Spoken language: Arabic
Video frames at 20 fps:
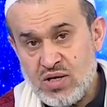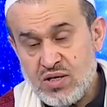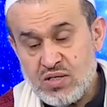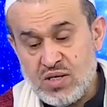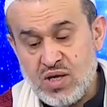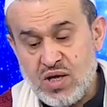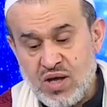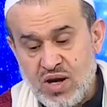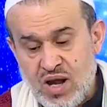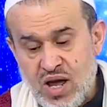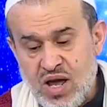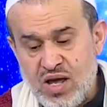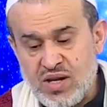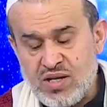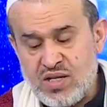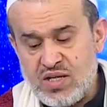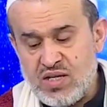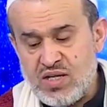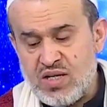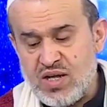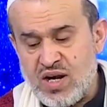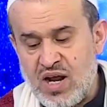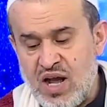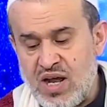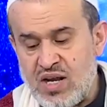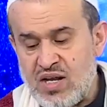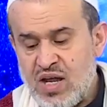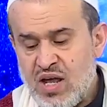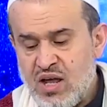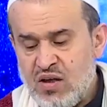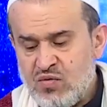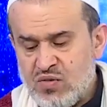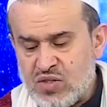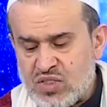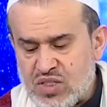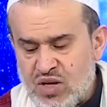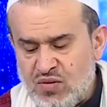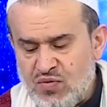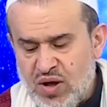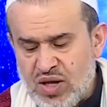طهران إيران في
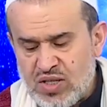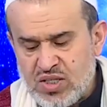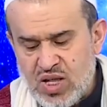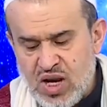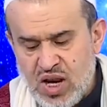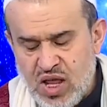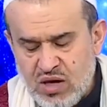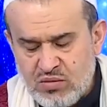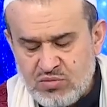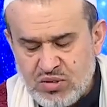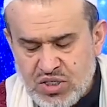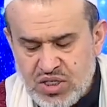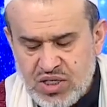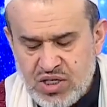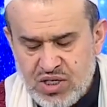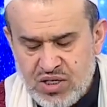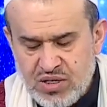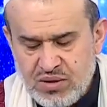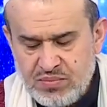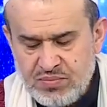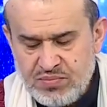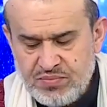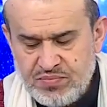الصفحة الخمسين